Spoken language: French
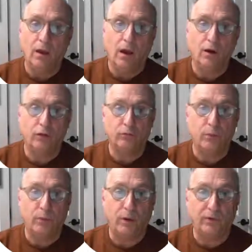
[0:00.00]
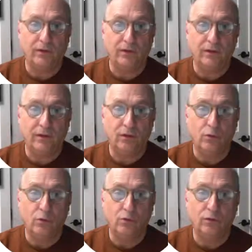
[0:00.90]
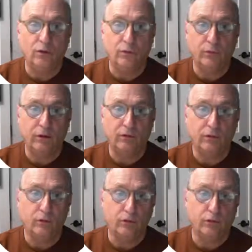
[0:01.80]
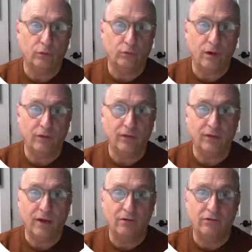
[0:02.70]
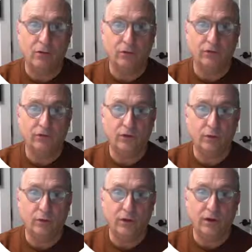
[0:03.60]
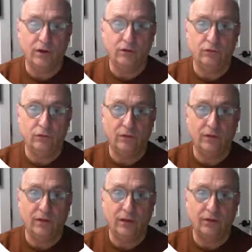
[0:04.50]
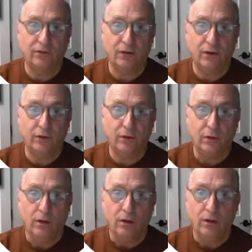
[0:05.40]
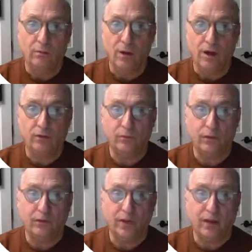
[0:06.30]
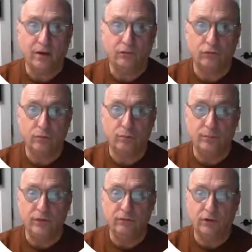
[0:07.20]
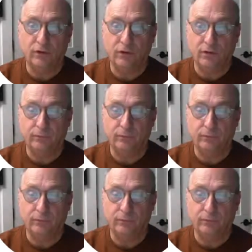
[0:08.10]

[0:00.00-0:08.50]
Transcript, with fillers: Alors, je peux procéder au volume de révolution. Je m'en vais dans Fonction et je sélectionne base, bossage, pivoté